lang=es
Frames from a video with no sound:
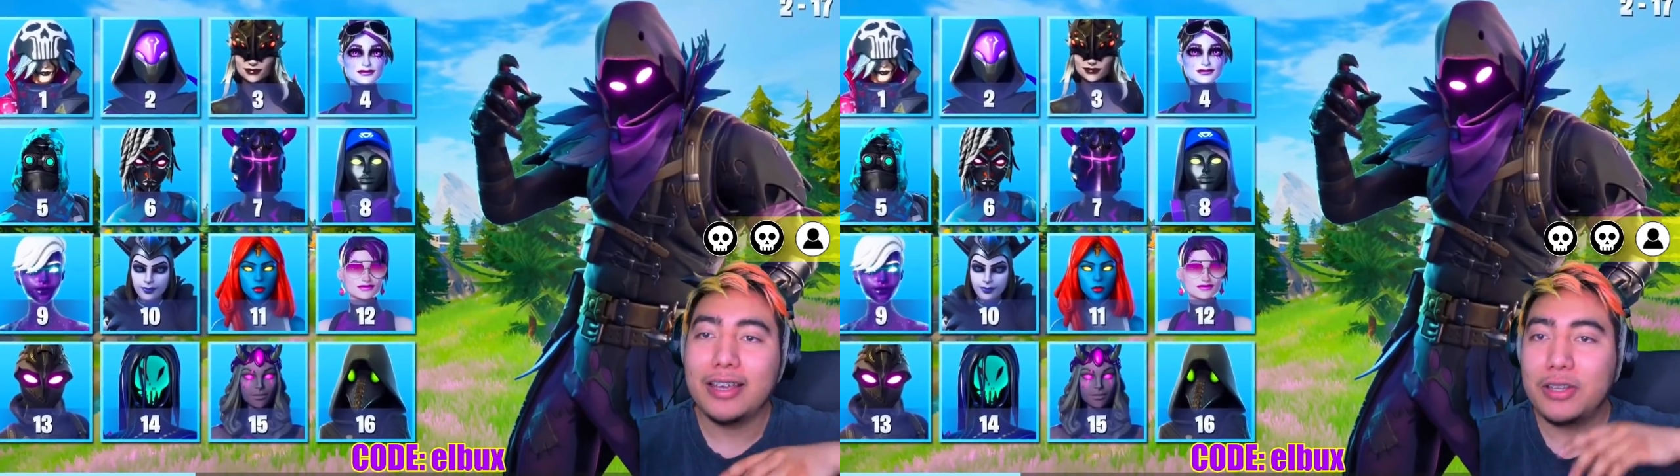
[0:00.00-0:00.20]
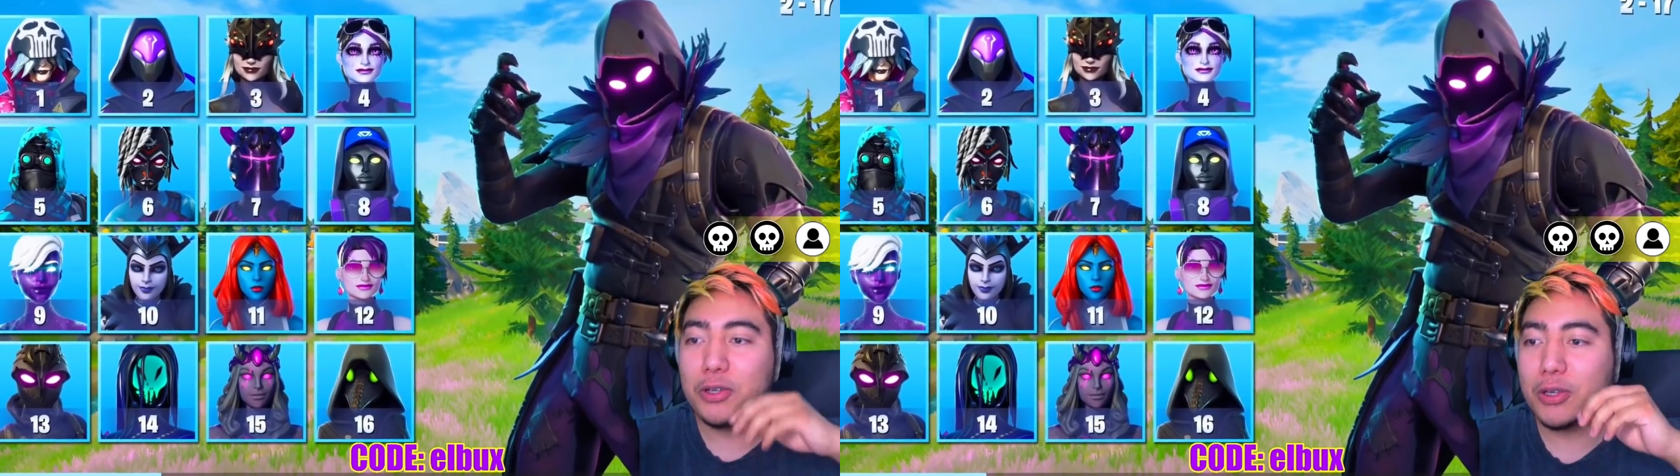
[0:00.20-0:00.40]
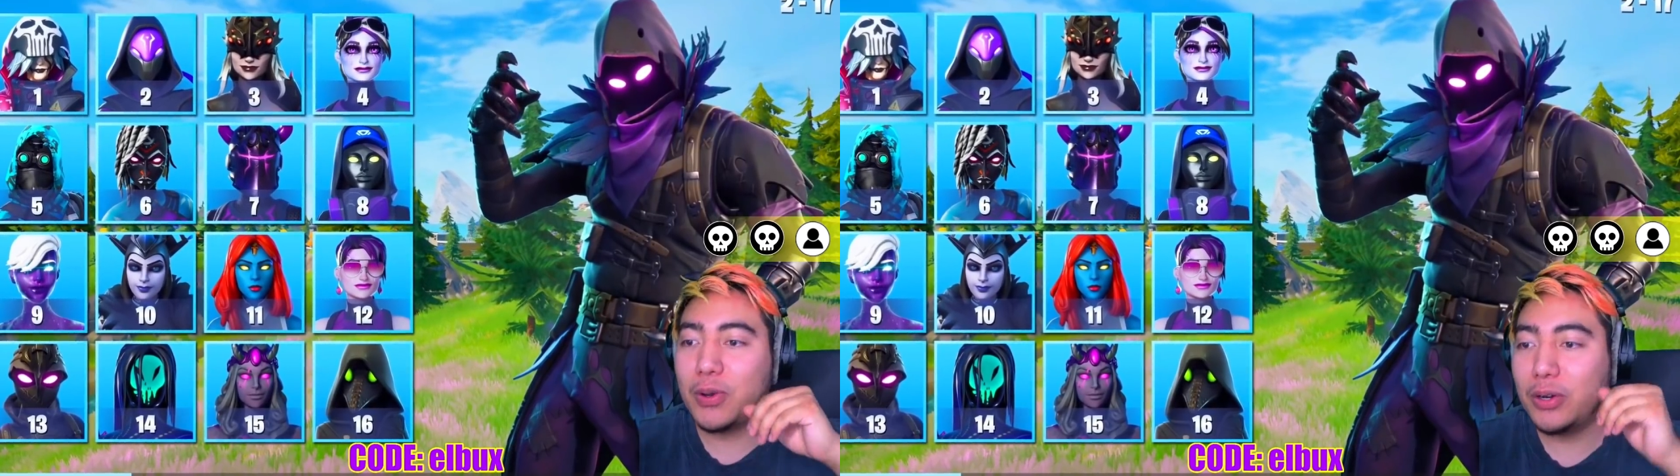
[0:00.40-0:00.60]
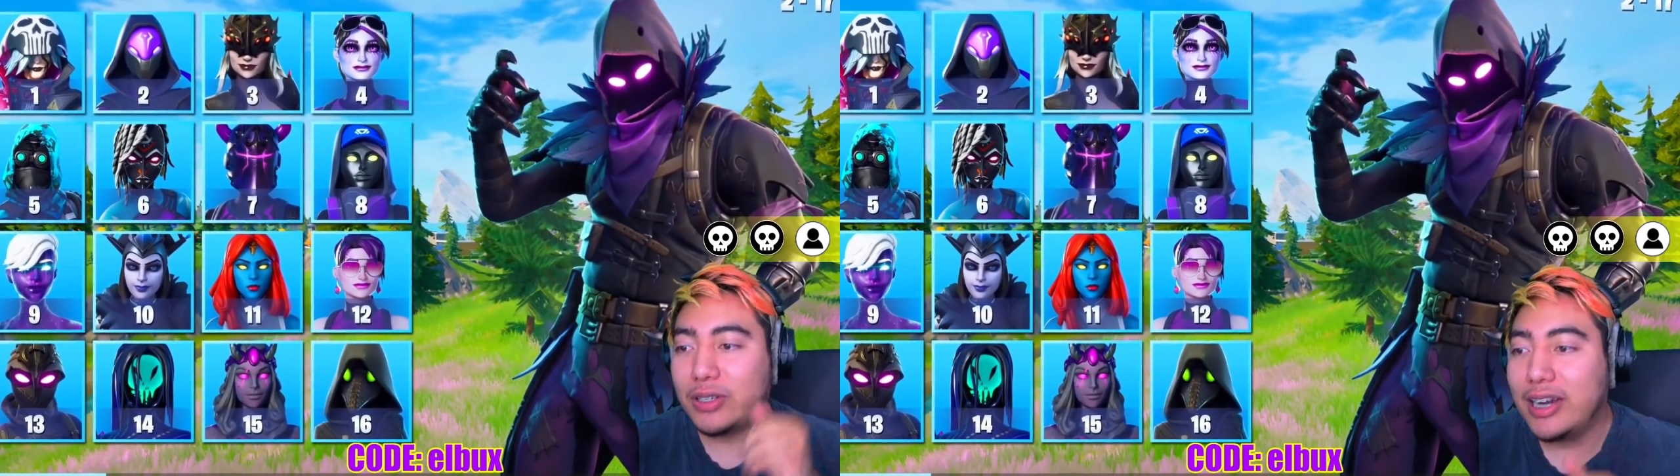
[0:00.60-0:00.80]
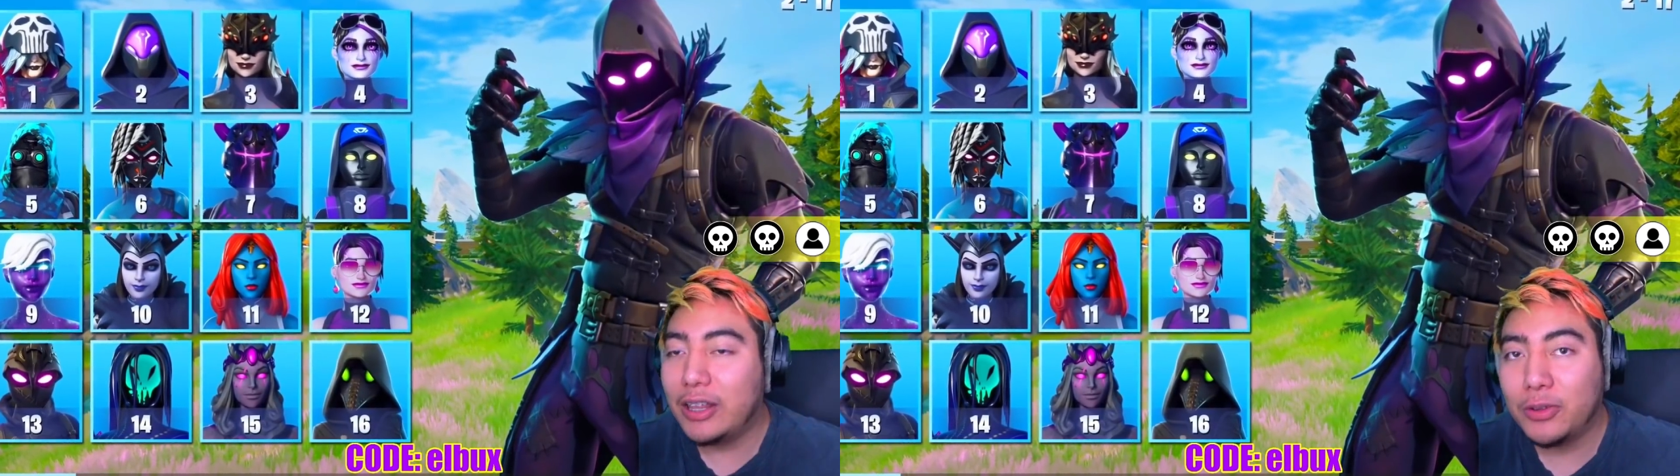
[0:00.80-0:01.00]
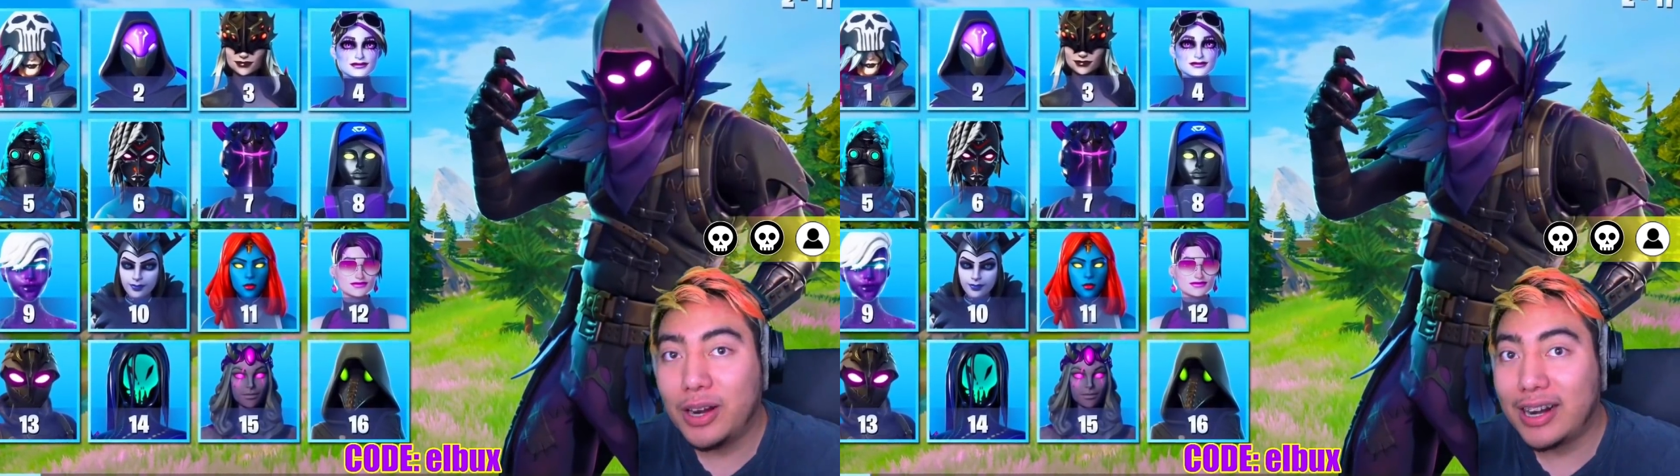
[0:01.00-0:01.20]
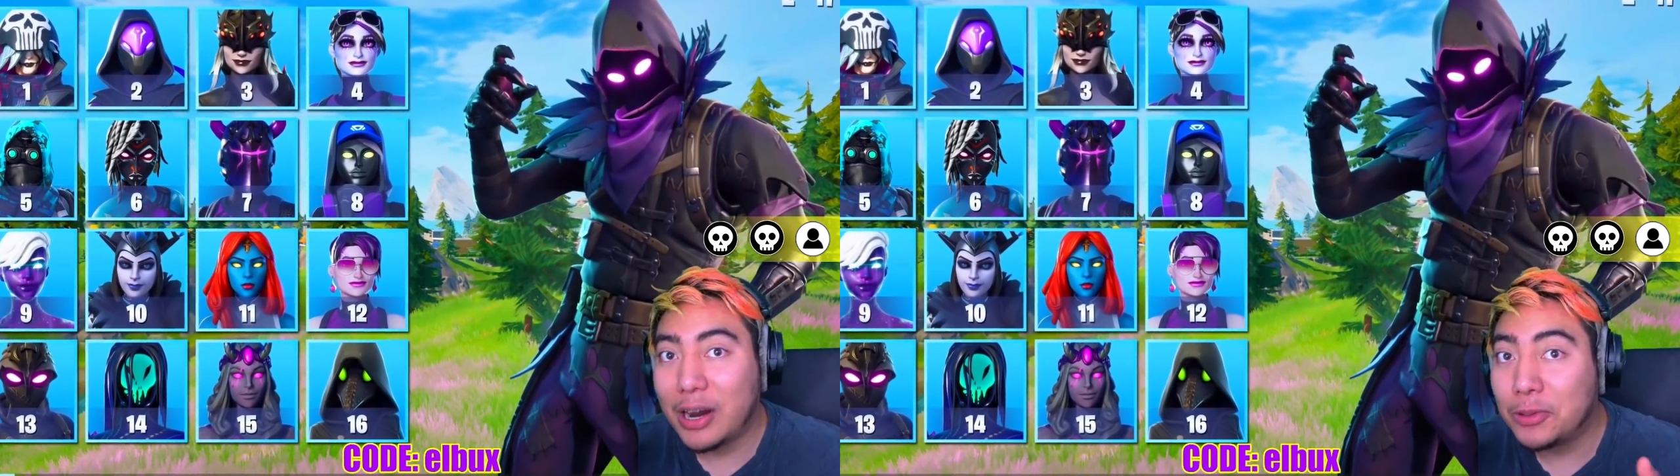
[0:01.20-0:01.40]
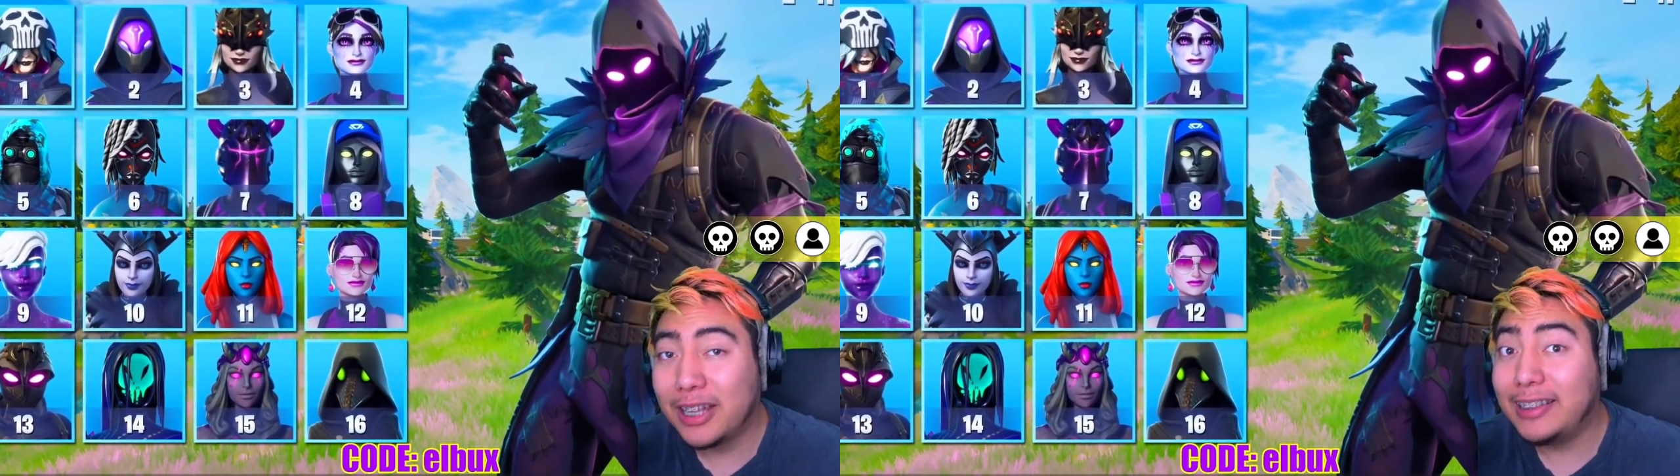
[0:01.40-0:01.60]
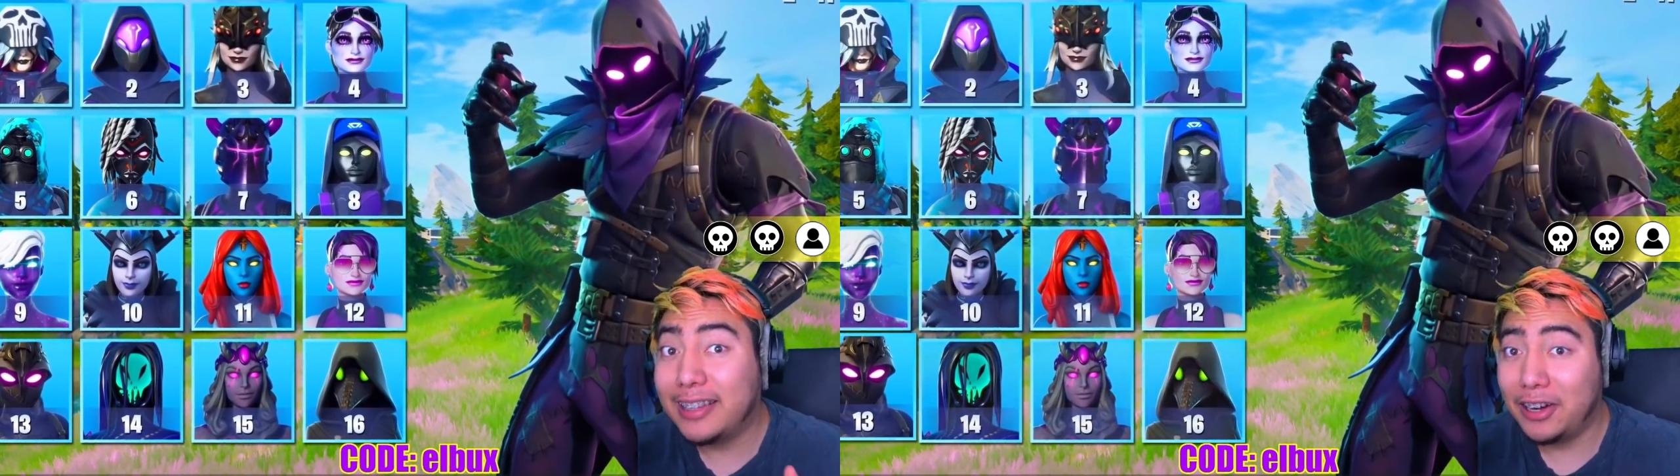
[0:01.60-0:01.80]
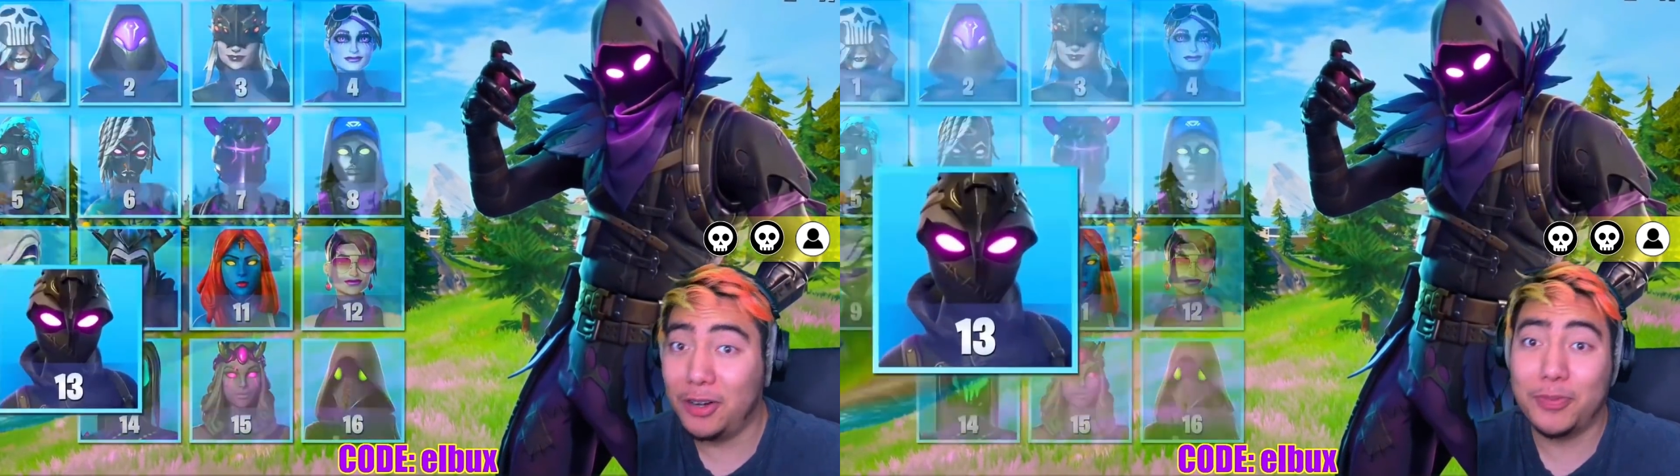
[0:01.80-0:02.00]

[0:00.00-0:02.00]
yo sigo alucinando el round anterior